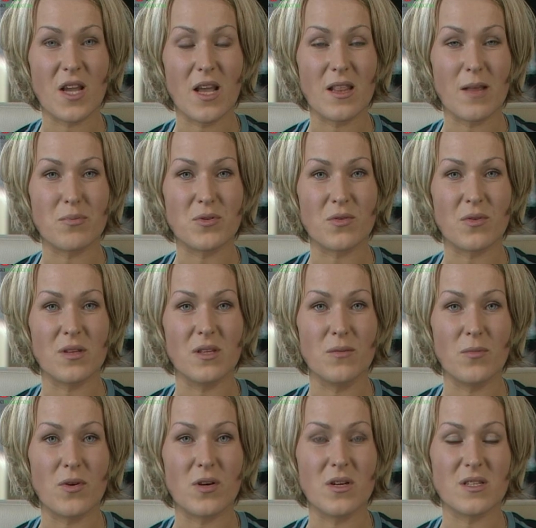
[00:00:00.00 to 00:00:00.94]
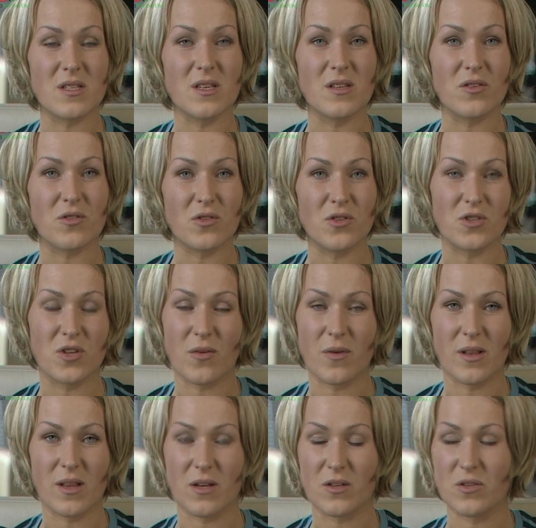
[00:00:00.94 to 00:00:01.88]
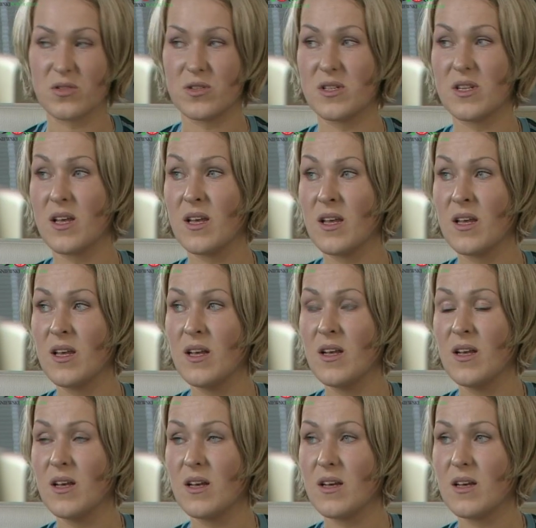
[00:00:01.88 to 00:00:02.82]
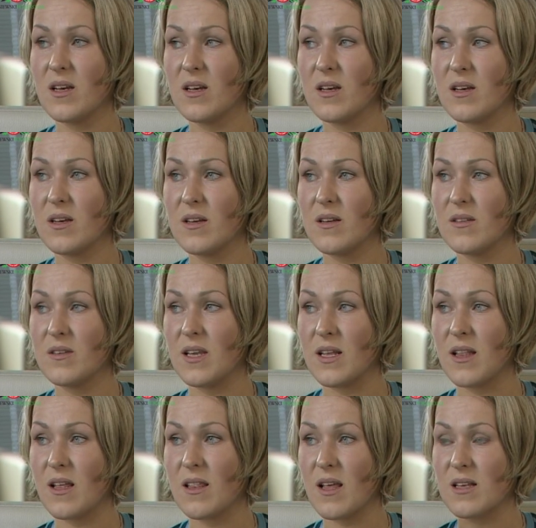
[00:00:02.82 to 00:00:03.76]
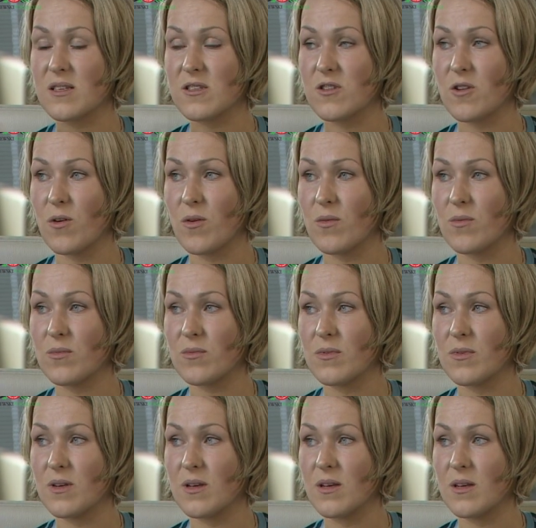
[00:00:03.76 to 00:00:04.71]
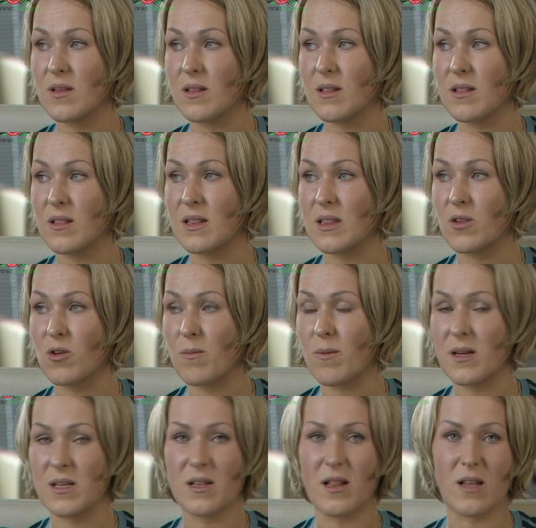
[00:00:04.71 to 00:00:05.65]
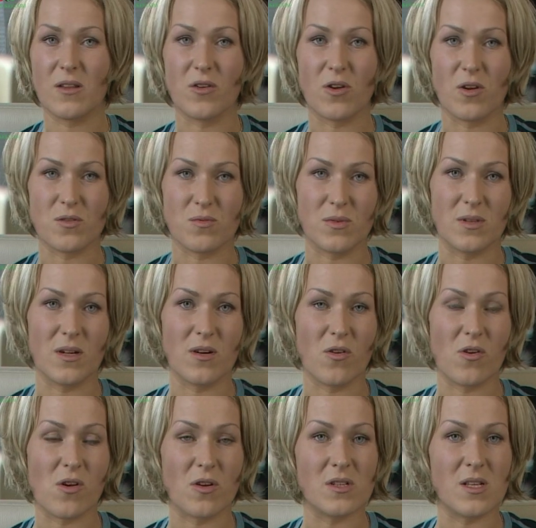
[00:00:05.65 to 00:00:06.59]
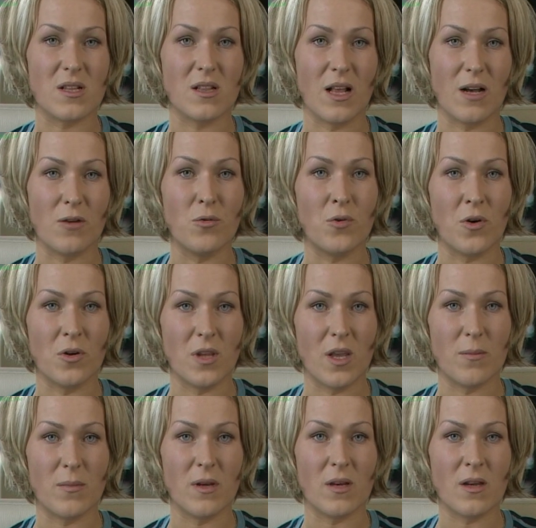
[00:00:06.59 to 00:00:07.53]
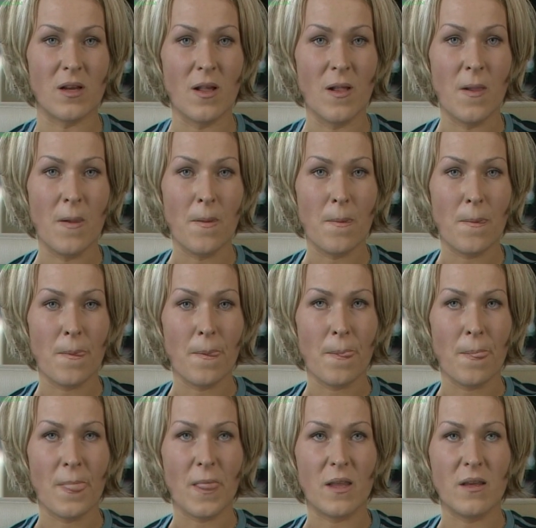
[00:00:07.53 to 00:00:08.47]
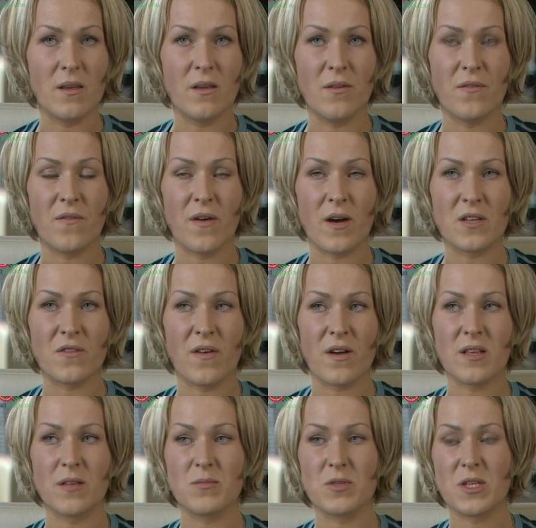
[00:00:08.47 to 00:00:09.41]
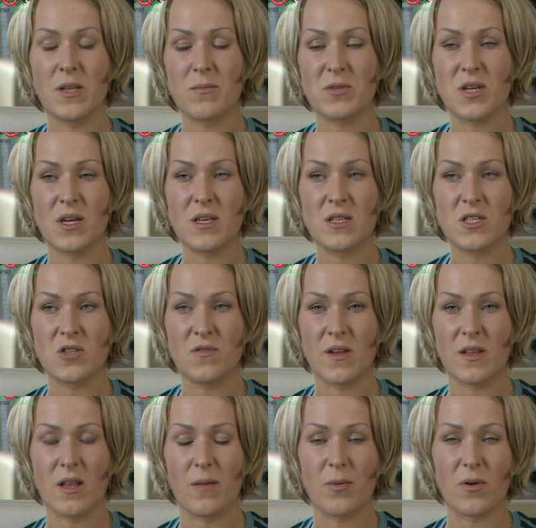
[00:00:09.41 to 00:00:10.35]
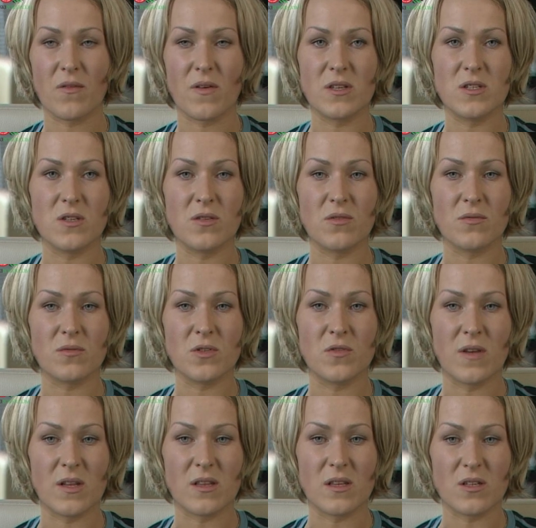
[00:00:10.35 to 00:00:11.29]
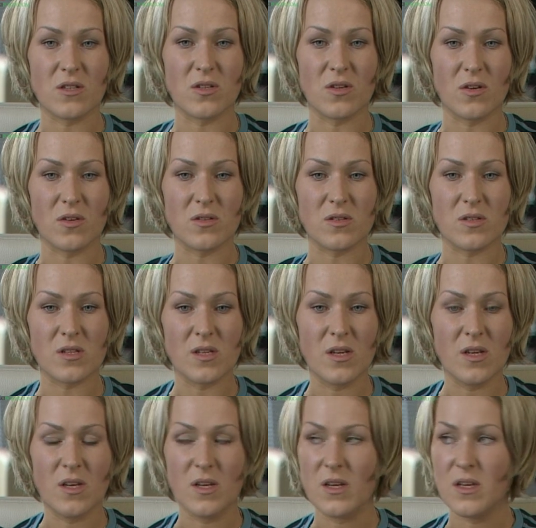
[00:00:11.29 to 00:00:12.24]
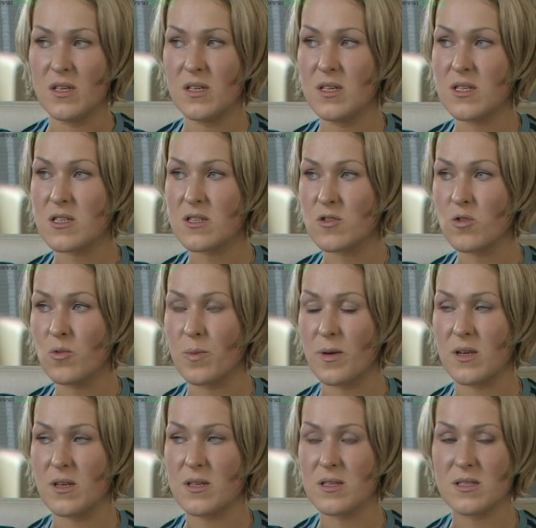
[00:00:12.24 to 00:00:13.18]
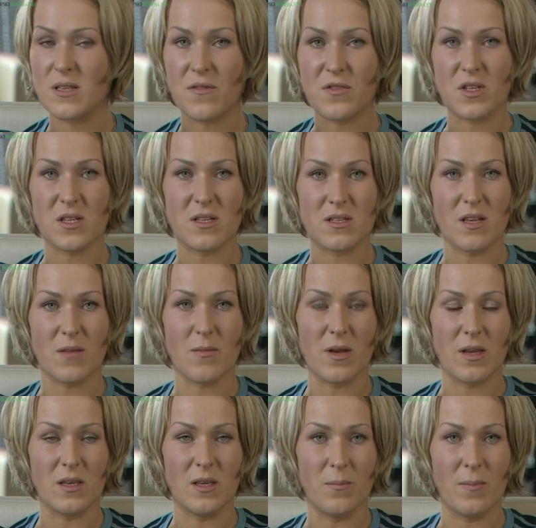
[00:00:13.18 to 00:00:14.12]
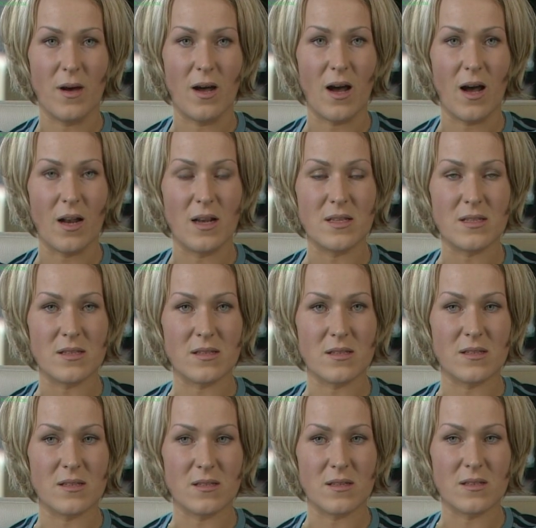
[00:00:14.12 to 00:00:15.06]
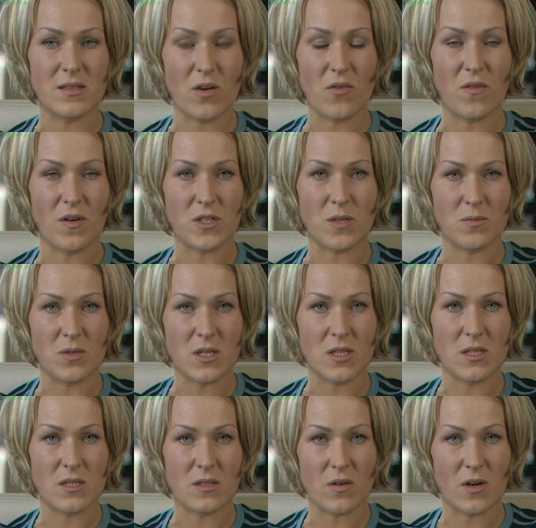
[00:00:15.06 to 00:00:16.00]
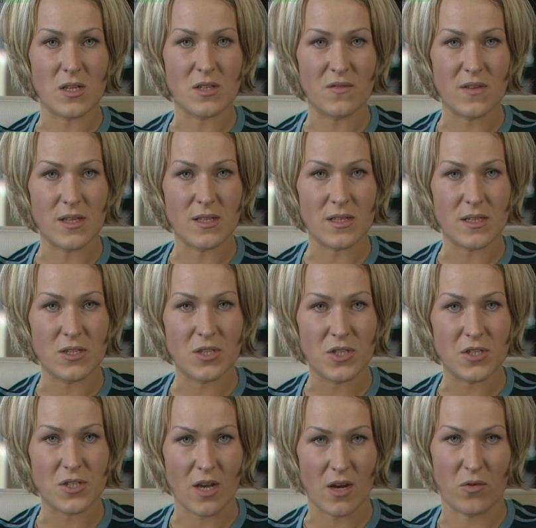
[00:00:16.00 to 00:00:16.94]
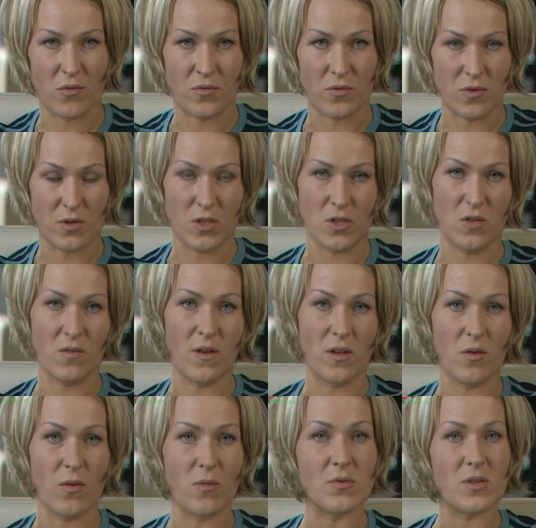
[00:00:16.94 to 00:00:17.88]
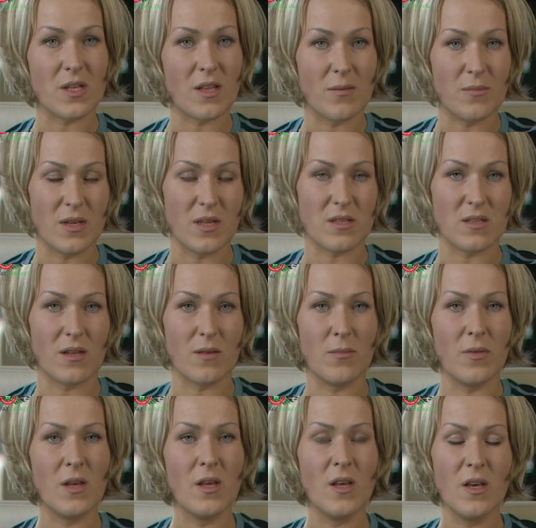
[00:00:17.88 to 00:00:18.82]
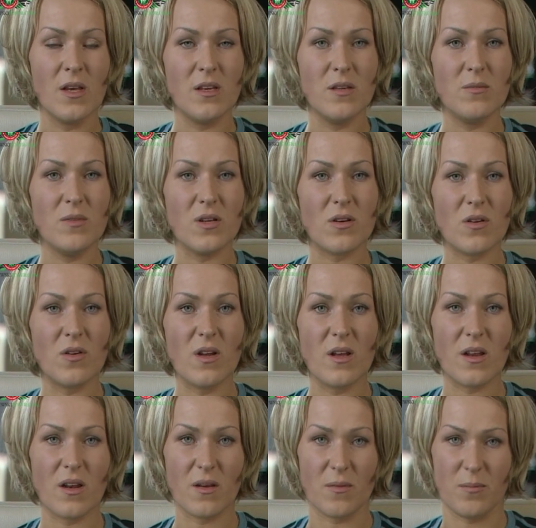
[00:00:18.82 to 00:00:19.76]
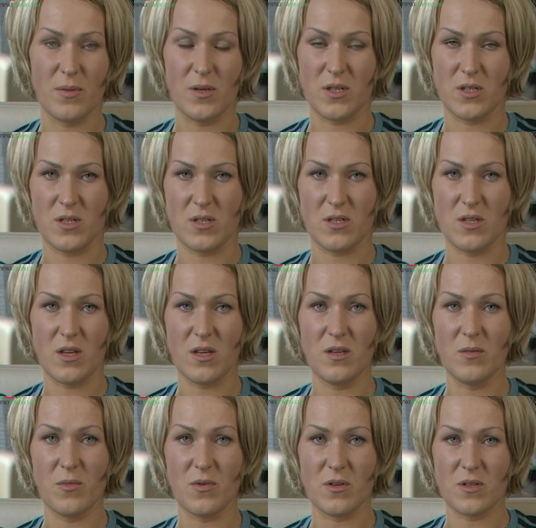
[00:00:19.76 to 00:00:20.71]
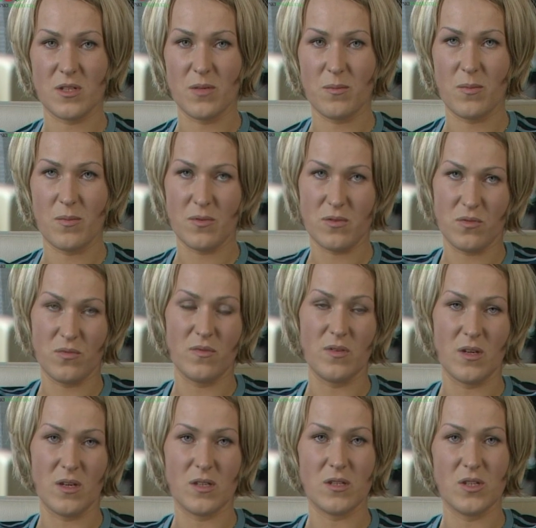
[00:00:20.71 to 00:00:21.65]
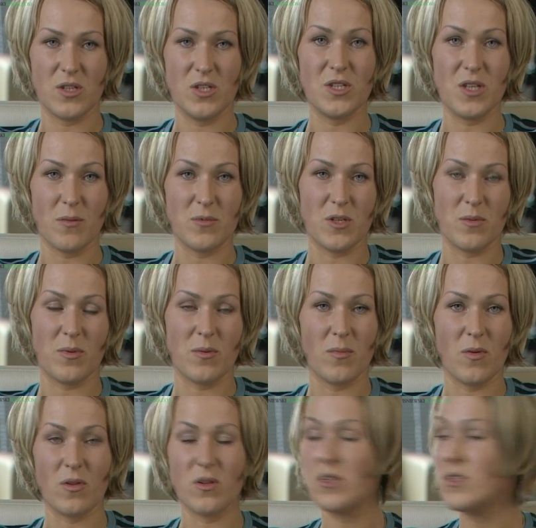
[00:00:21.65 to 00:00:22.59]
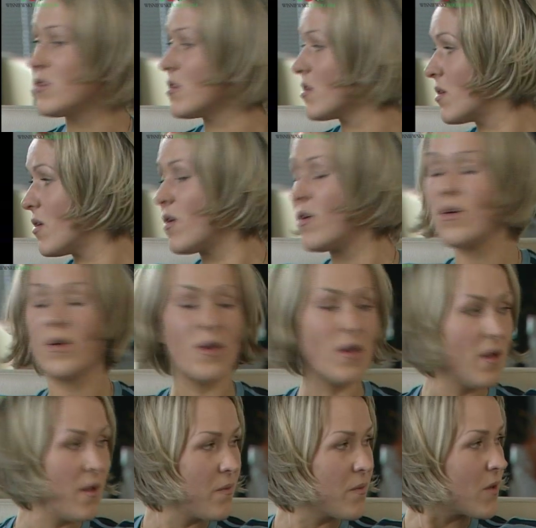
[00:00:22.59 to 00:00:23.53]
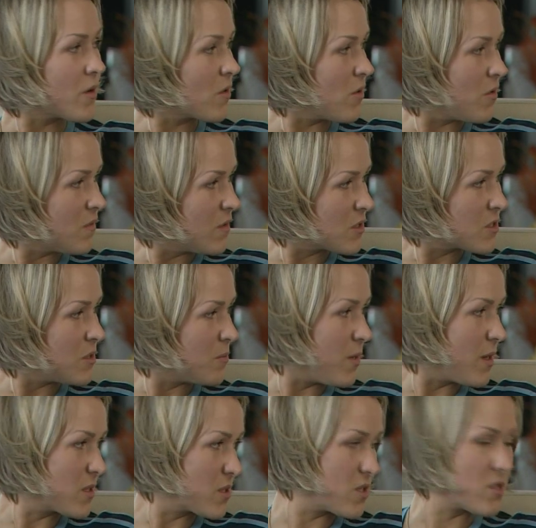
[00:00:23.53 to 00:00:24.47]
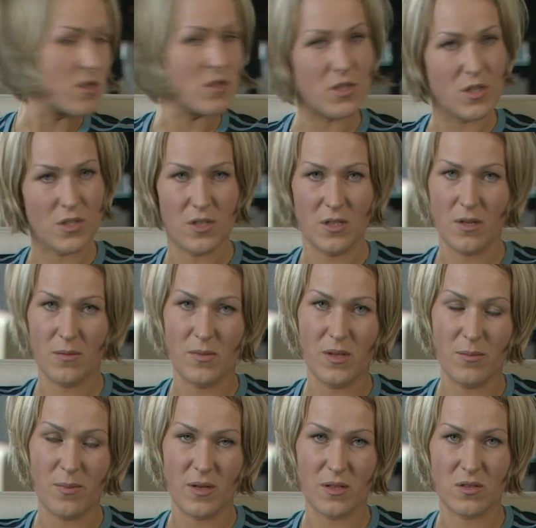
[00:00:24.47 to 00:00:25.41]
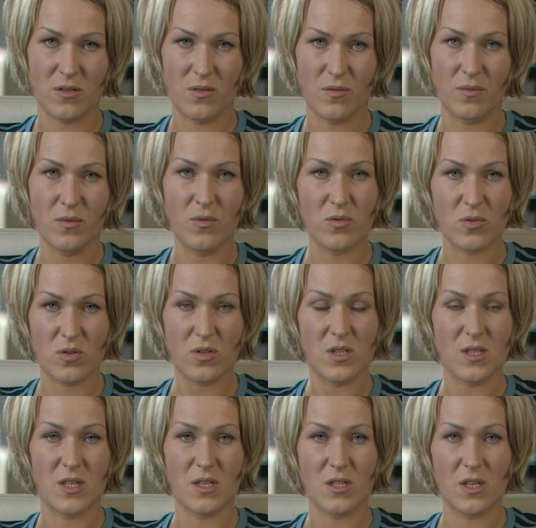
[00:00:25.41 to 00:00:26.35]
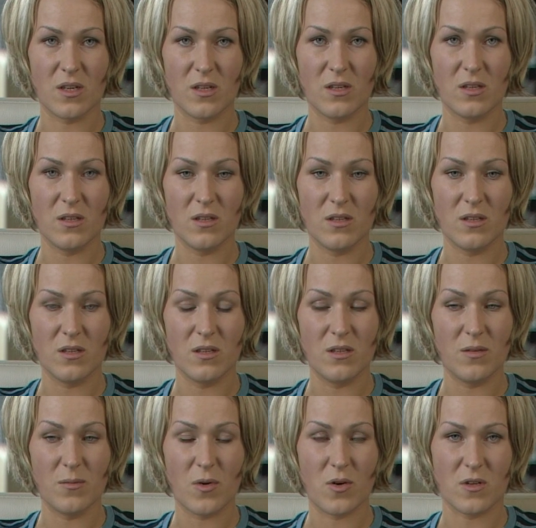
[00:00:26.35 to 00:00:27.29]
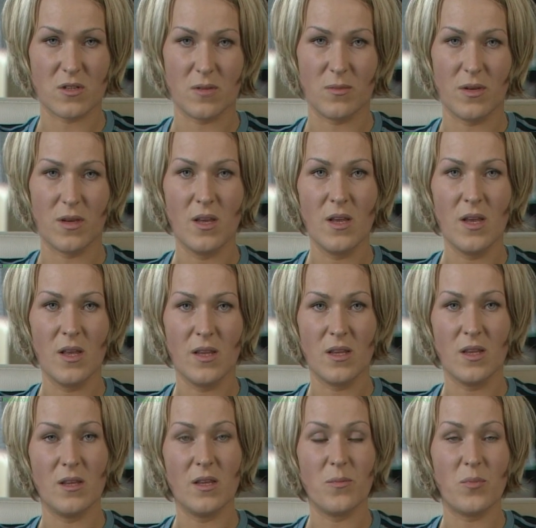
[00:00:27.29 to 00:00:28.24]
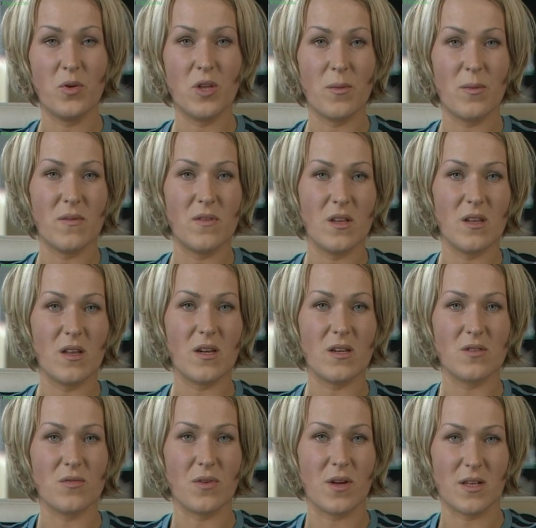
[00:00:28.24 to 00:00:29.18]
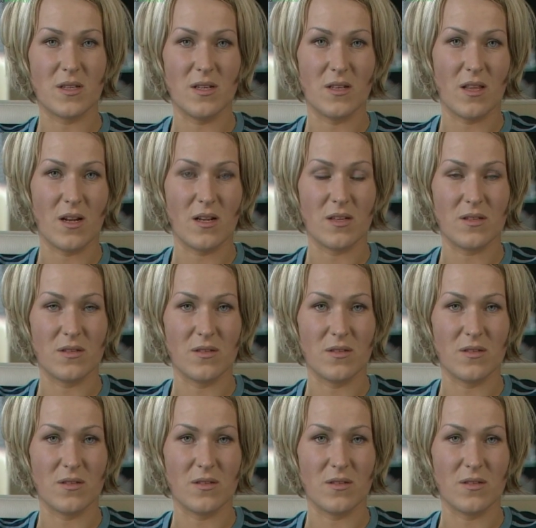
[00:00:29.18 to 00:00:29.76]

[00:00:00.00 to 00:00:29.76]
ja na przykład nie mogę iść sobie do kościoła na godzinę e, 11 normalnie dla dorosłych, tylko chodzę dla głuchoniemych i fakt faktem, że ta msza jest świetna, prowadzi ją świetny ksiądz, i jest super, jest zawsze ta sama ekipa, ale zauważam, że jest coraz więcej dzieciaków, które się dowiadują, że ja tam jestem i mnie cholera bierze, że ja nie mogę sobie po prostu, wiesz, iść tam się pomodlić, tylko, tylko wiecznie patrzę, że dzieci na mnie patrzą. I już to się zaczyna i, i nie mogę sobie, nie, nie pójdę pewnie na rezurekcję teraz